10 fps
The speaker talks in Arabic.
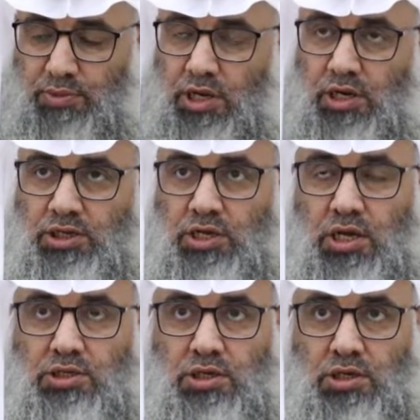من
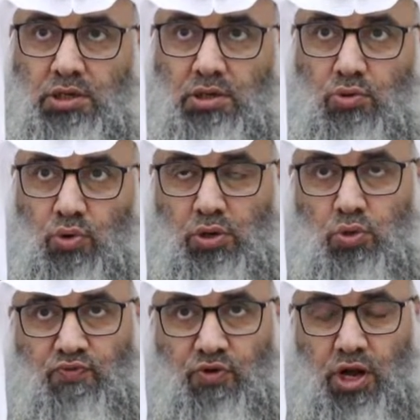العناد
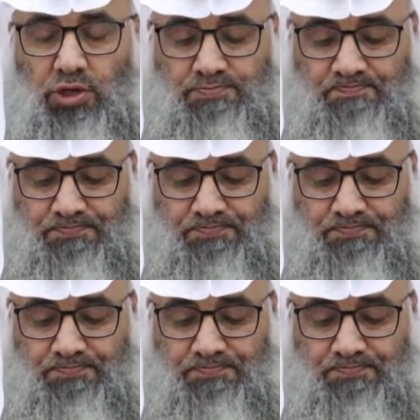والكفران